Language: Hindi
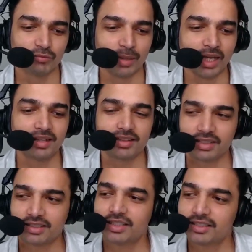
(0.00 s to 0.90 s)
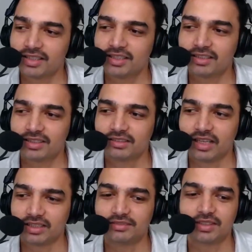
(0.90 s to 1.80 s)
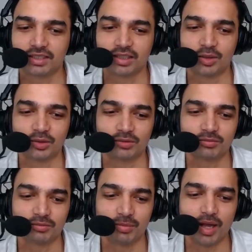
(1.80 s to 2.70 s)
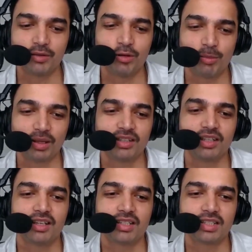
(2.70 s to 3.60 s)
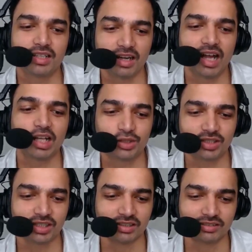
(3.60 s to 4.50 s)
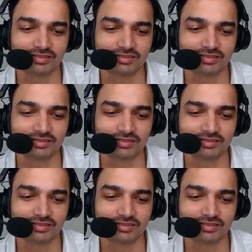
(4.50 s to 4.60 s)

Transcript: मैं थक की इसीलिए इतनी तारीफ करता हूँ भाई वो बंदे ने स्क्रैच से